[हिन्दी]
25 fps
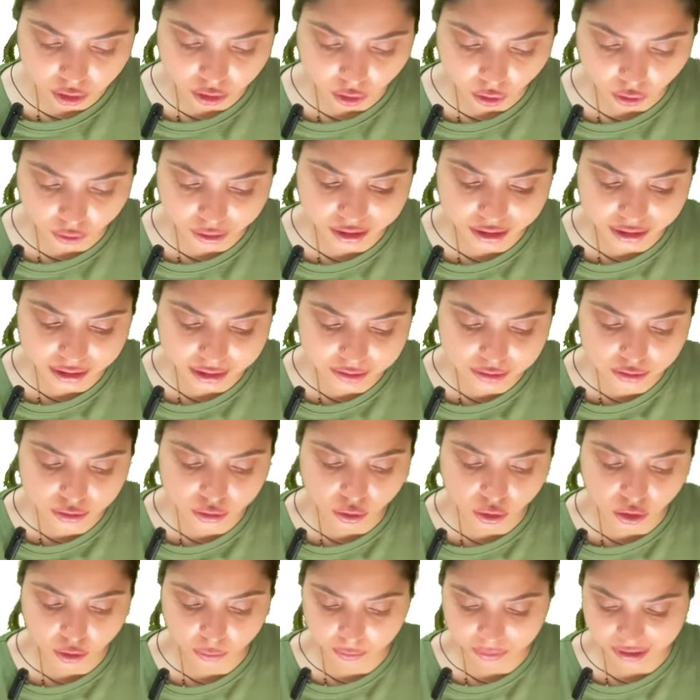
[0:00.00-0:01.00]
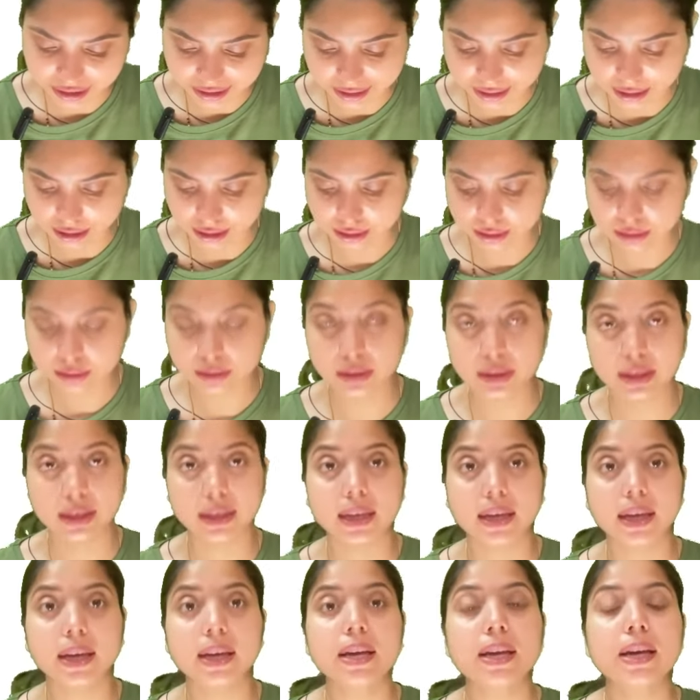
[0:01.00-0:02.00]
ऑन डिस्क और प्लेट
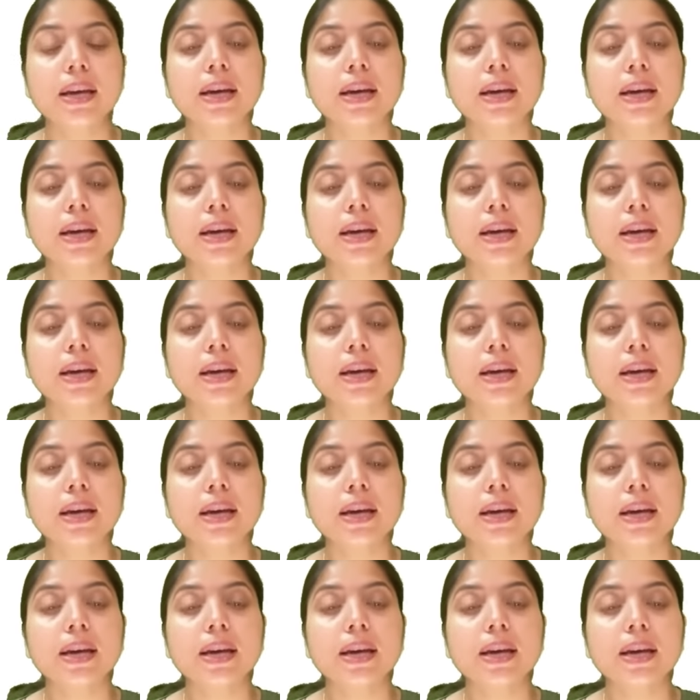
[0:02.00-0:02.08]
देखिए